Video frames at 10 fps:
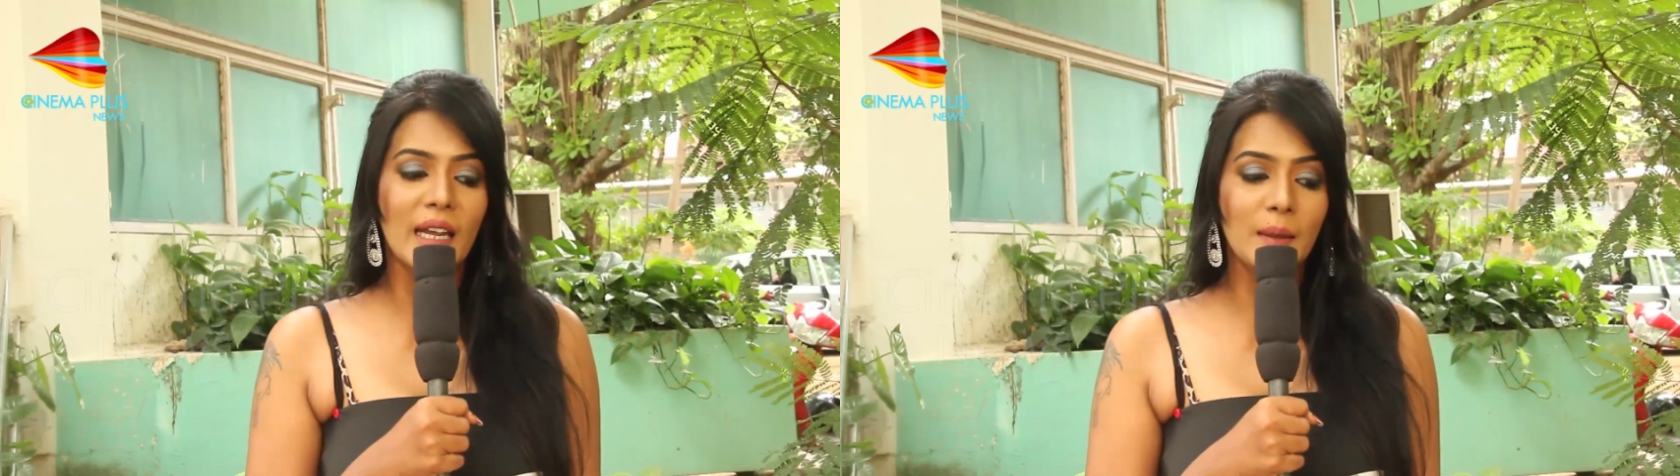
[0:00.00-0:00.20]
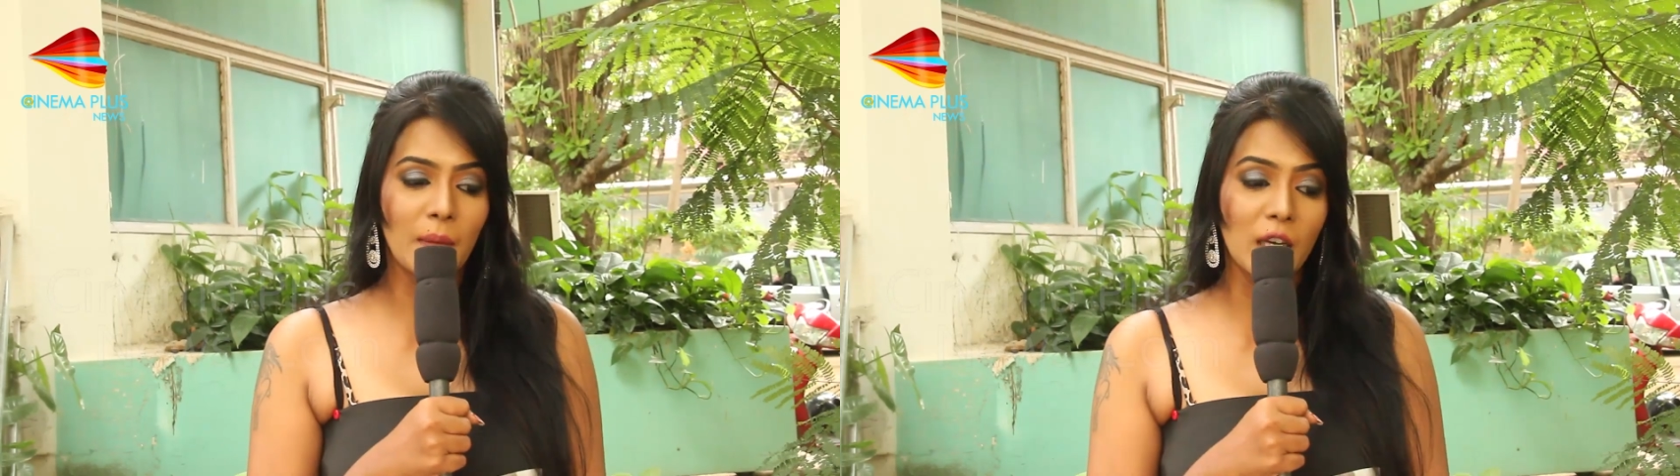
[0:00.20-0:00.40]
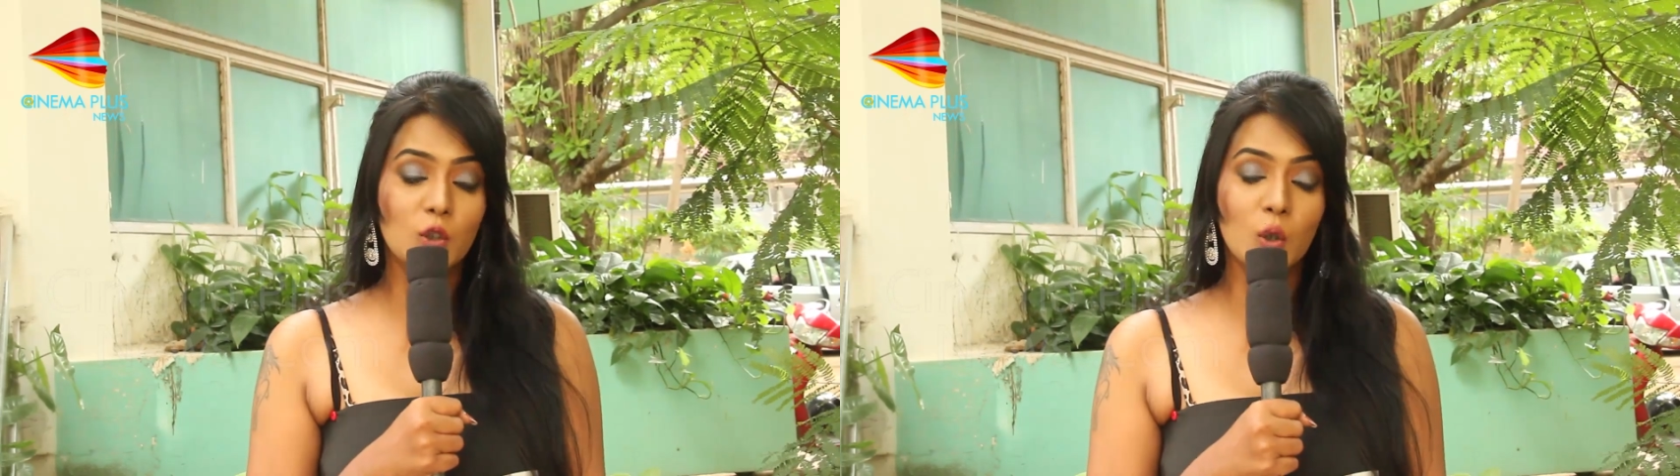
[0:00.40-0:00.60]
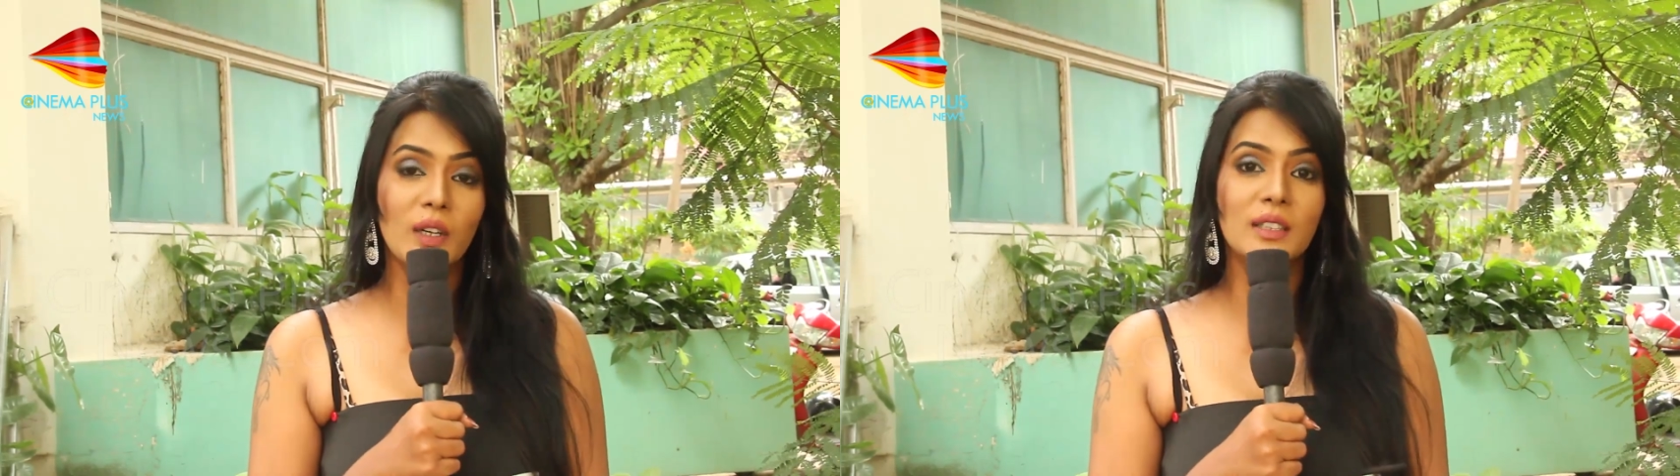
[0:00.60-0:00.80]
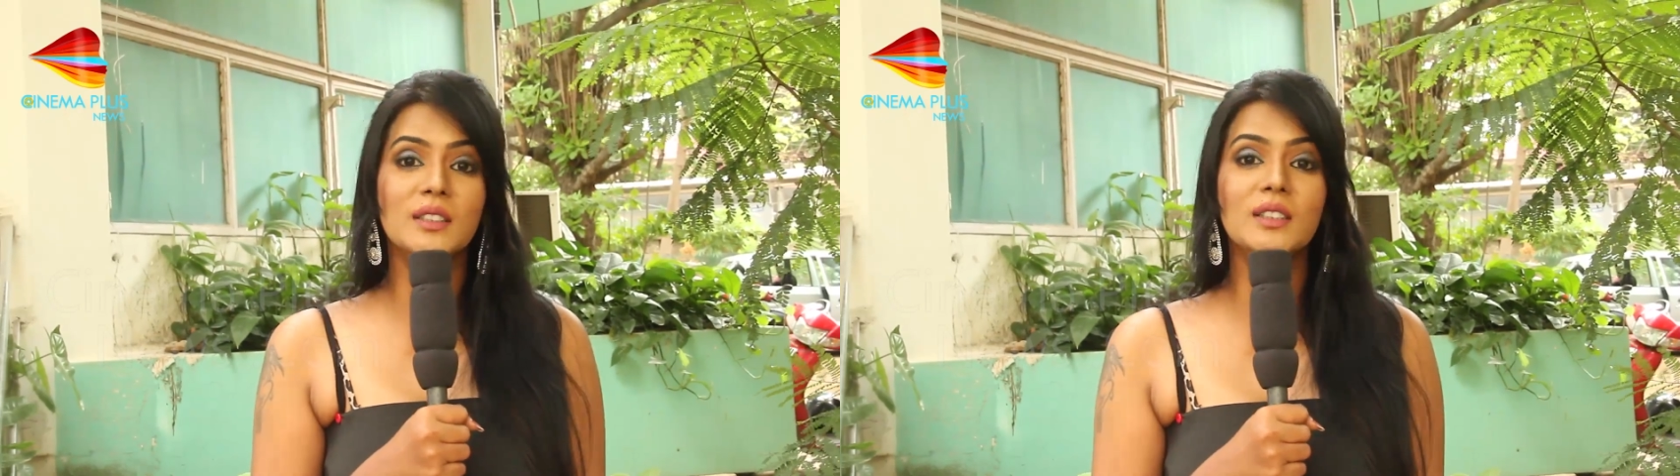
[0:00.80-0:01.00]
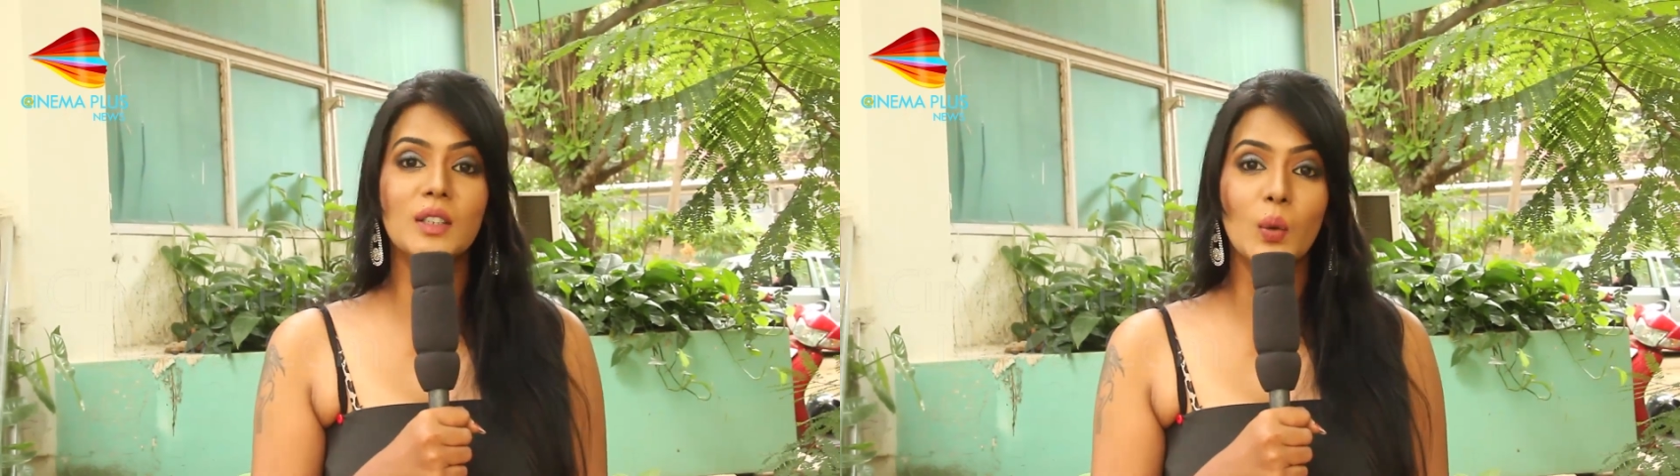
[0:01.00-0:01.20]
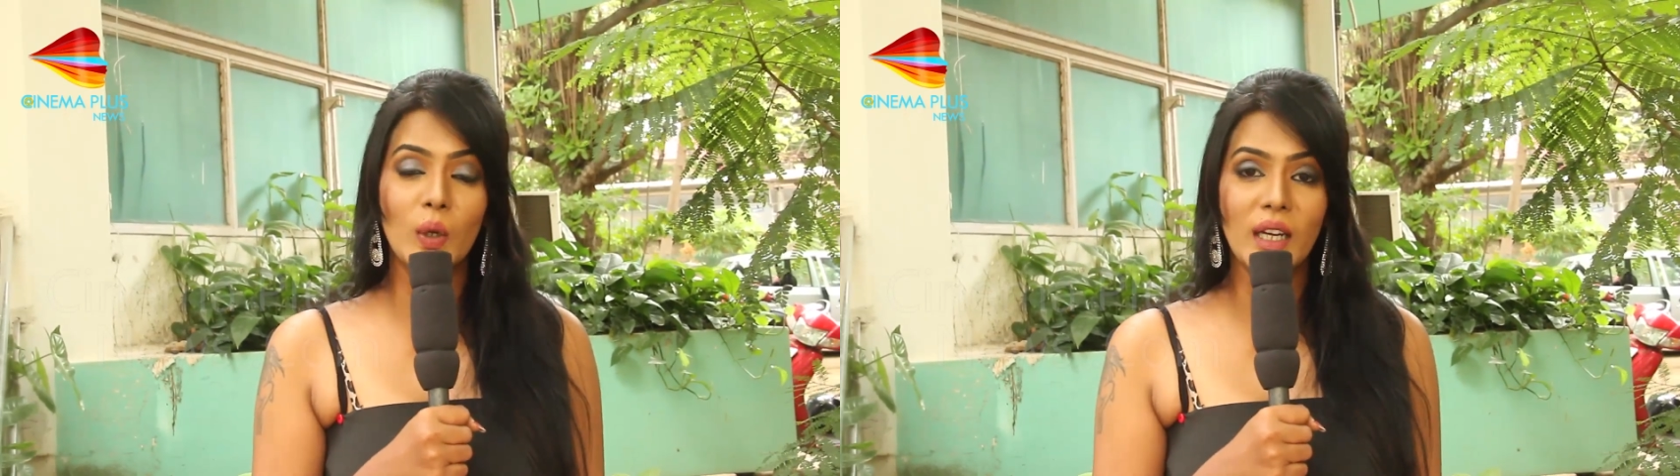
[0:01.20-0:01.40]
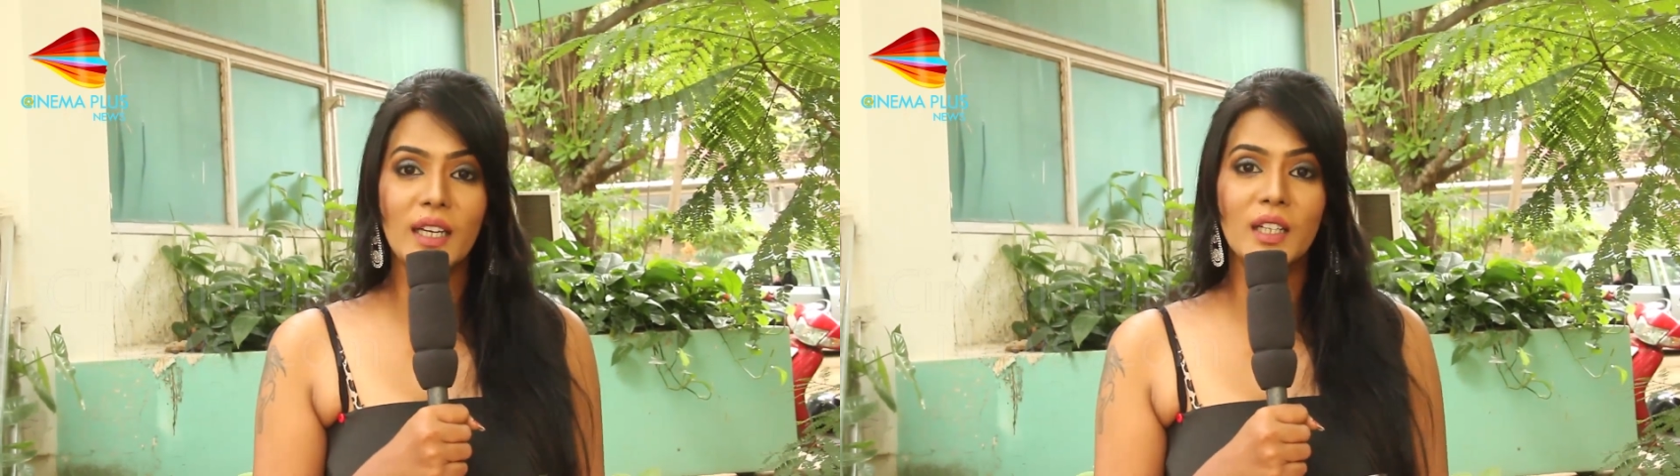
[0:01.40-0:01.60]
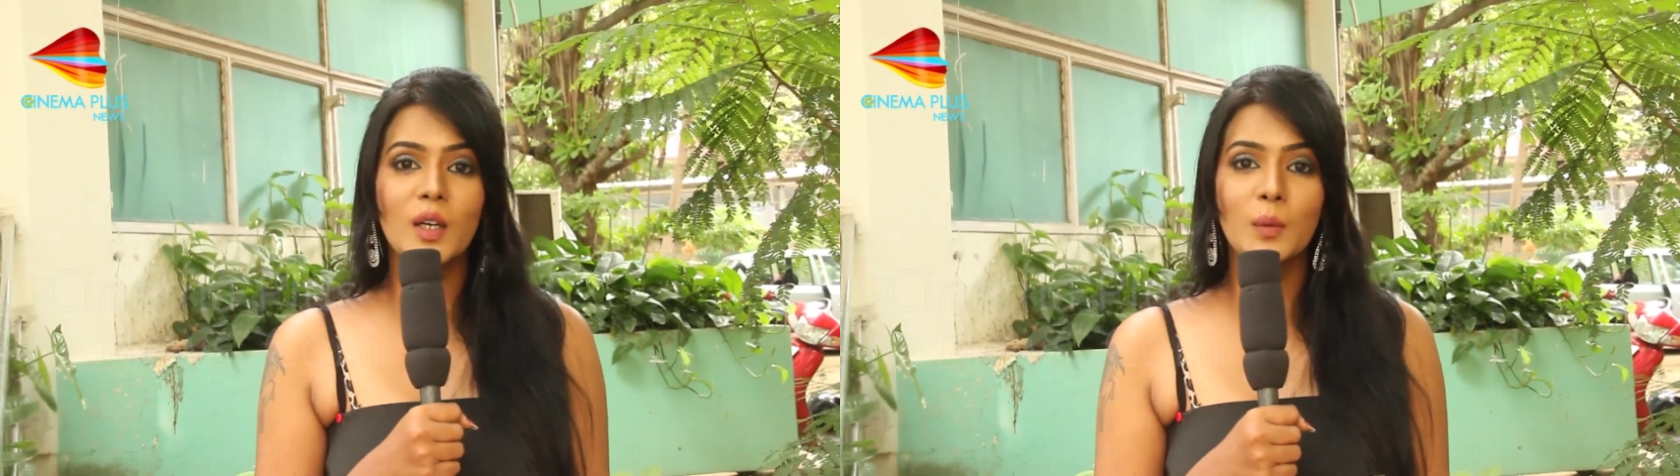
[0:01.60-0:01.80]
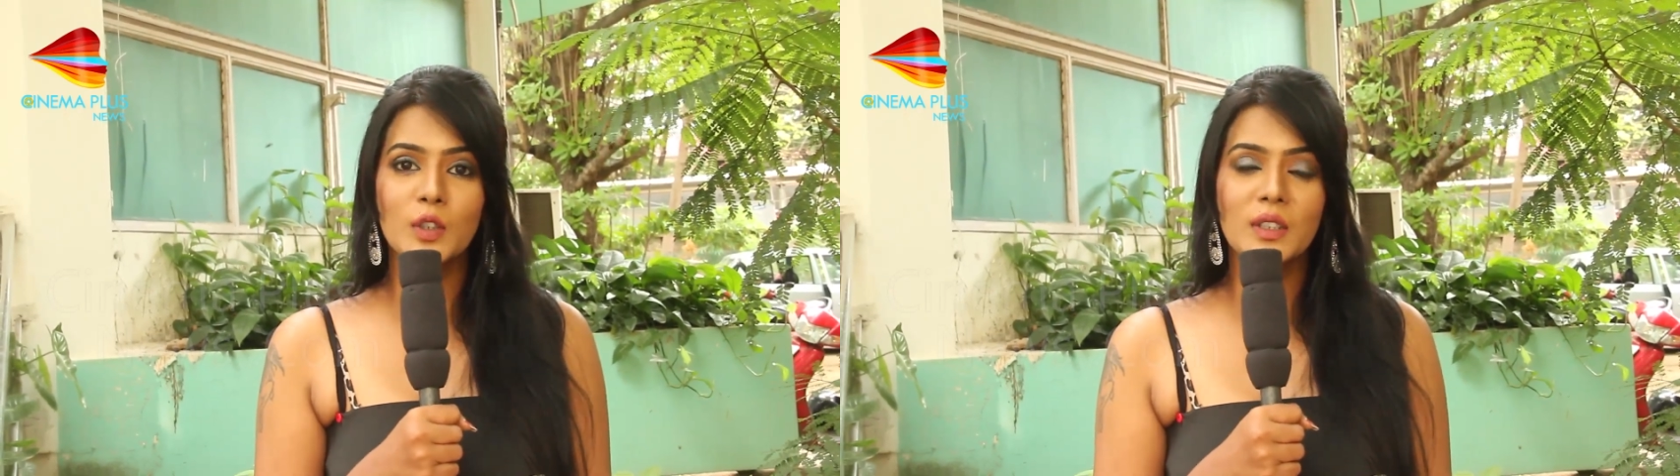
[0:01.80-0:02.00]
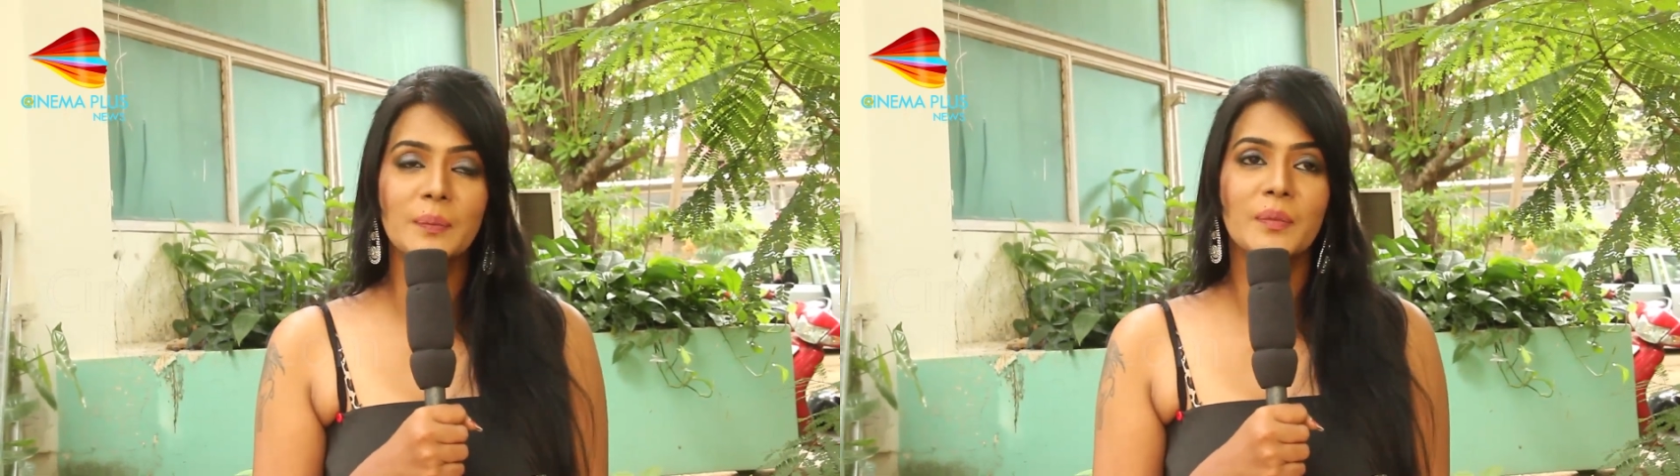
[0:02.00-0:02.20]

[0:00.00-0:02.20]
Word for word: அண்ட் மது வந்து உள்ள உள்ளே இருக்கும்போது